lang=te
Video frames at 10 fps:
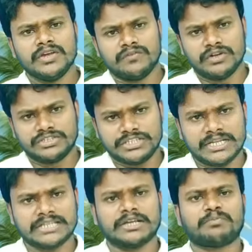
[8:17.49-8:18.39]
వీళ్ళు
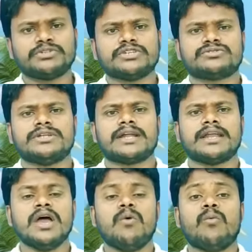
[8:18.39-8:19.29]
ఇలా తప్పు చేస్తున్నారని
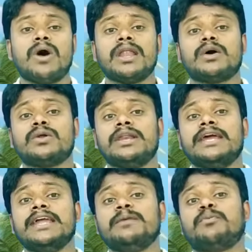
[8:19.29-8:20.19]
వాళ్లకు
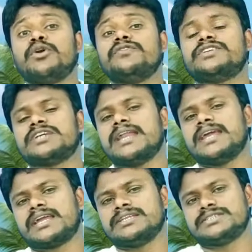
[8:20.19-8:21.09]
లేనిపోని విషయాన్ని
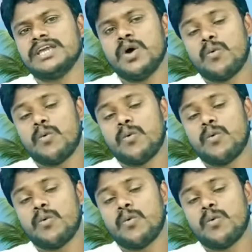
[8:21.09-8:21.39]
ఎక్కించి